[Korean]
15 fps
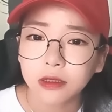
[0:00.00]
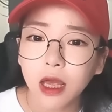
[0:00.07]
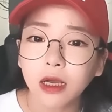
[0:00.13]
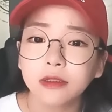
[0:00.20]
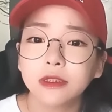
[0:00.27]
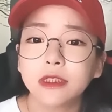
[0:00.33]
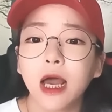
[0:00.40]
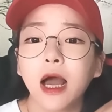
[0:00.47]

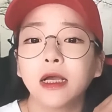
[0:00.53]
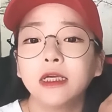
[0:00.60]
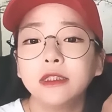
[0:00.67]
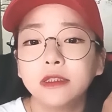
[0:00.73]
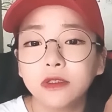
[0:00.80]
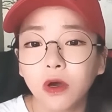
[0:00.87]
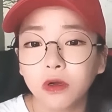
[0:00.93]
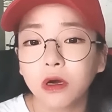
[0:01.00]
딱
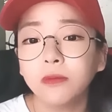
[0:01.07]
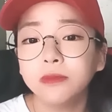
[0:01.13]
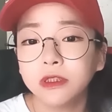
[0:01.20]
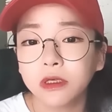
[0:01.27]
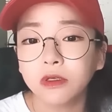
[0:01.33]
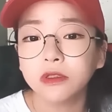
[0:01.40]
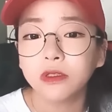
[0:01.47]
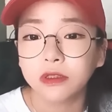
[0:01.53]
자기처럼
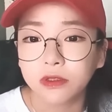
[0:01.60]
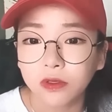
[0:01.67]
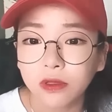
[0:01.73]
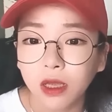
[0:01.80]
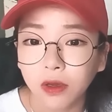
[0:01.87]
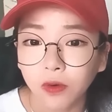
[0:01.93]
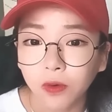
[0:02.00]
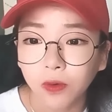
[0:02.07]
쓰러져
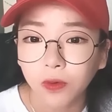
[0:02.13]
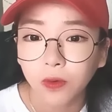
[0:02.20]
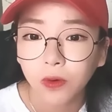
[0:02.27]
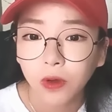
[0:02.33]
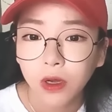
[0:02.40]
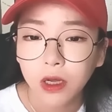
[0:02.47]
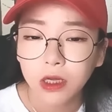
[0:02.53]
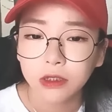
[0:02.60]
있었대요.
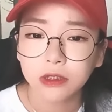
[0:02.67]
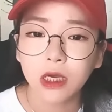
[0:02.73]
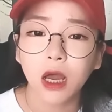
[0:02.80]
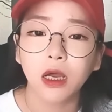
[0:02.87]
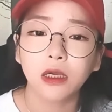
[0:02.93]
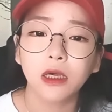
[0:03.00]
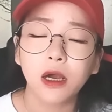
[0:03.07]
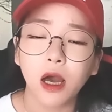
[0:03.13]

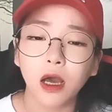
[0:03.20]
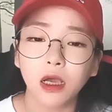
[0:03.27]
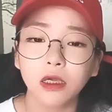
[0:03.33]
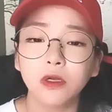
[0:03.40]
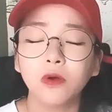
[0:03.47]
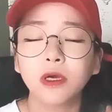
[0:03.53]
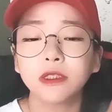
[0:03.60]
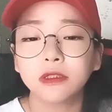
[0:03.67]
자기가
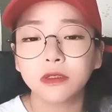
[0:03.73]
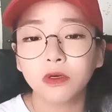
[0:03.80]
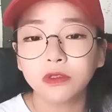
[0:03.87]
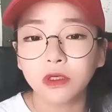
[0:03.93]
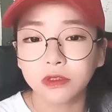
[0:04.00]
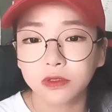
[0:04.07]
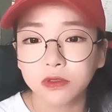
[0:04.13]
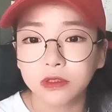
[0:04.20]
이렇게
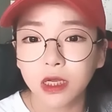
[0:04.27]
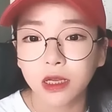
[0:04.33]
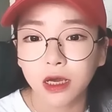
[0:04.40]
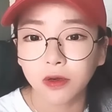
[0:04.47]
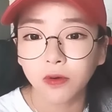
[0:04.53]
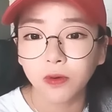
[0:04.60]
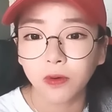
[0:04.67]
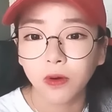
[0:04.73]
쓰러져
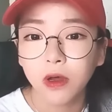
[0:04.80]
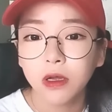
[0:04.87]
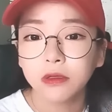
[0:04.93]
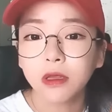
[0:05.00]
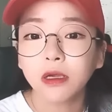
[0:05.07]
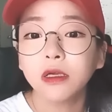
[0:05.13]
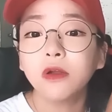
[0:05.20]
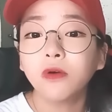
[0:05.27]
있었잖아요.
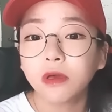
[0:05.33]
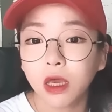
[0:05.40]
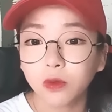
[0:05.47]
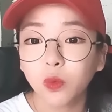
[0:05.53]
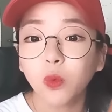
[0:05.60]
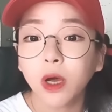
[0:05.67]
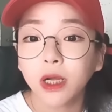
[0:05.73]
딱 이렇게